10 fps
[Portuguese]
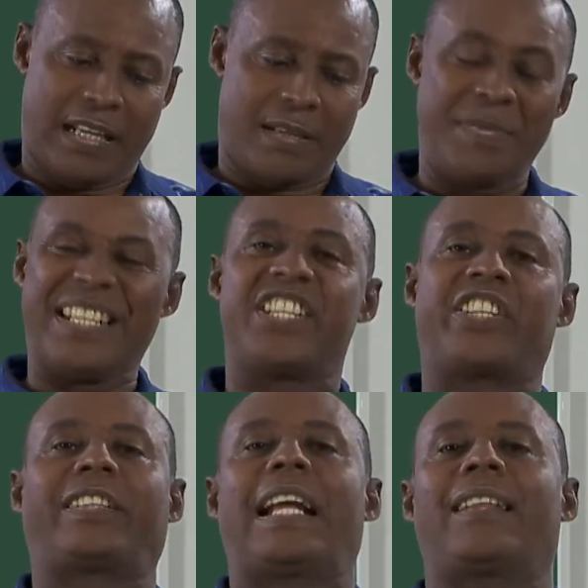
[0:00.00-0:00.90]

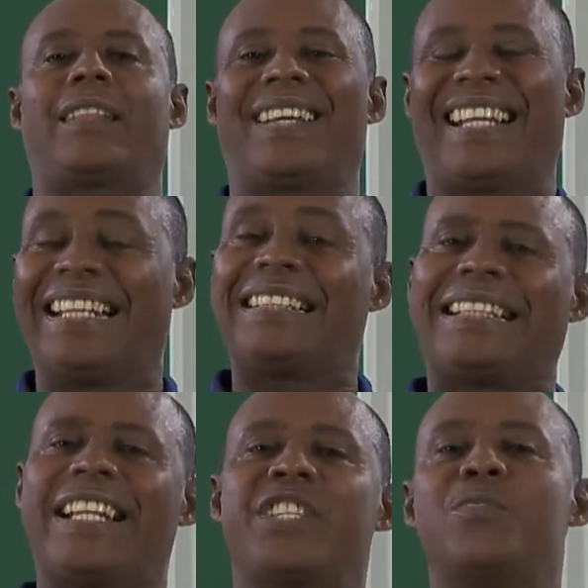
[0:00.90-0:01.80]
ministrada em
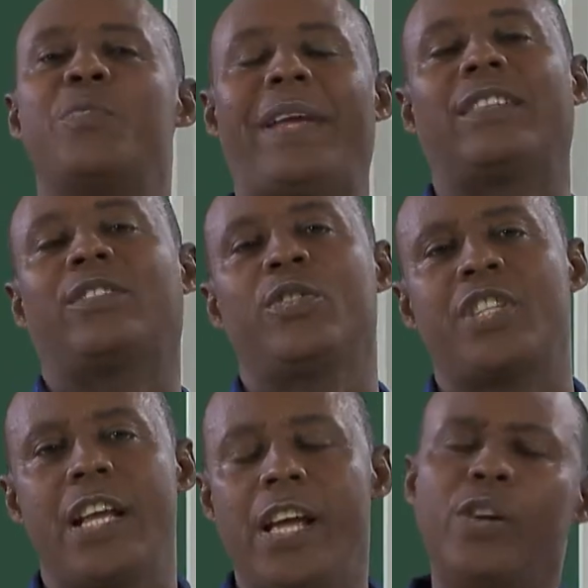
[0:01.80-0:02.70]
três momentos,